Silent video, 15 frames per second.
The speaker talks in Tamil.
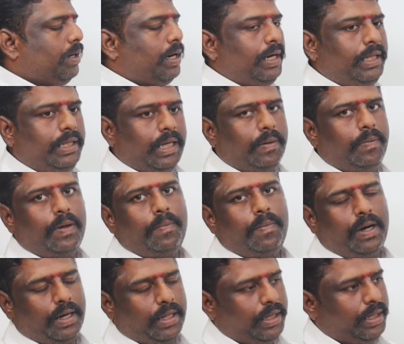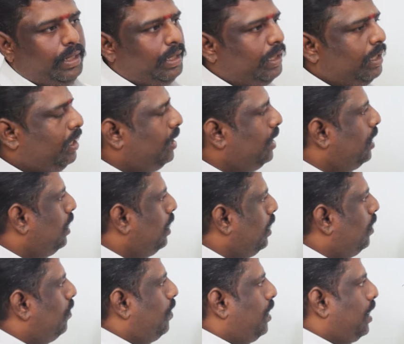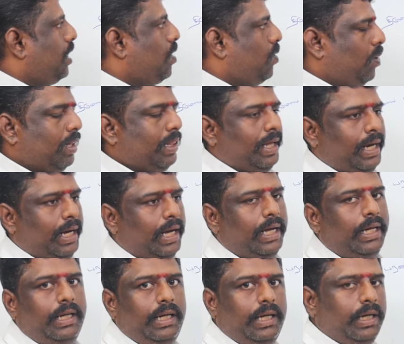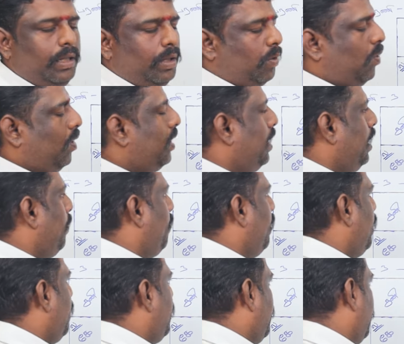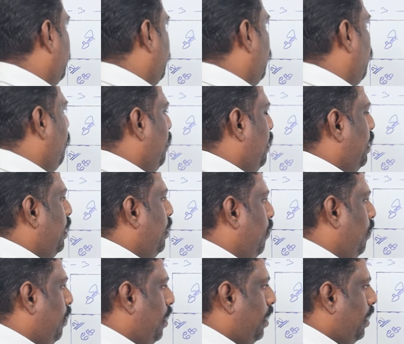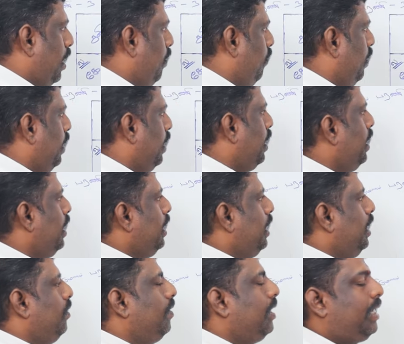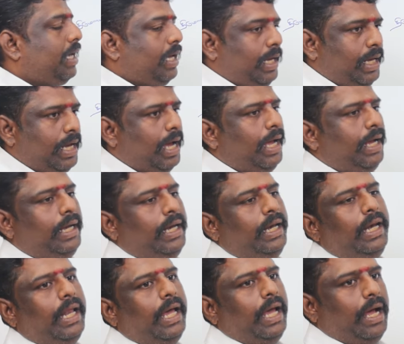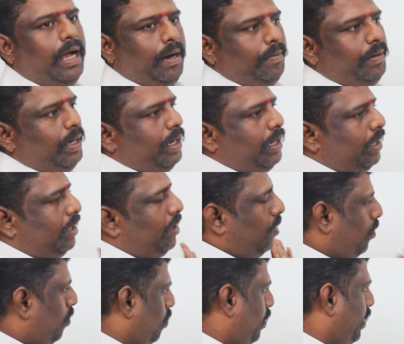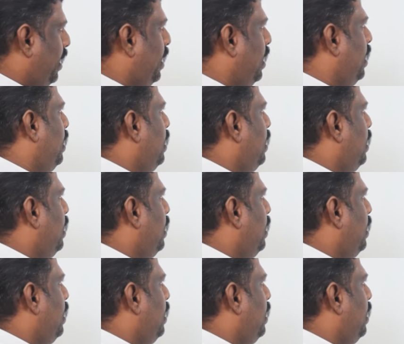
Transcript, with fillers: முன்னாடி திருமணம் ஆனது இது வரைக்கும் குழந்தை இல்லை அந்த குழந்தை எப்போ கிடைக்கும் அப்படின்றது அவங்க கேள்வி இது வரைக்கும் ஏன் இல்லை அப்படின்றது அவங்களுடைய